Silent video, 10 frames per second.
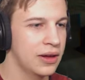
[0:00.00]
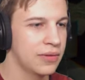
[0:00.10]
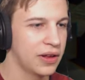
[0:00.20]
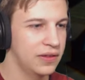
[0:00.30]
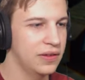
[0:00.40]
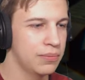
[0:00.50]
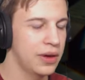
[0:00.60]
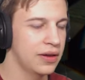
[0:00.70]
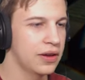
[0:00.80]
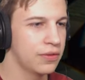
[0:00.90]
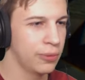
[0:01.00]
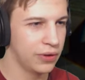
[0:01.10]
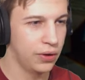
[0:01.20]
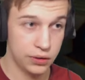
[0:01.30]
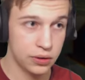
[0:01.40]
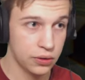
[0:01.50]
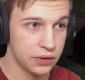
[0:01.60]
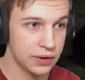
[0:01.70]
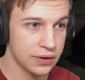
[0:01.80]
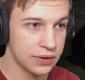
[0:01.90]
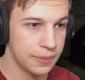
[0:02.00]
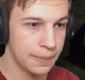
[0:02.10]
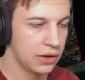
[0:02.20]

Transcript: was diesen Mechanismus ausgelöst hat?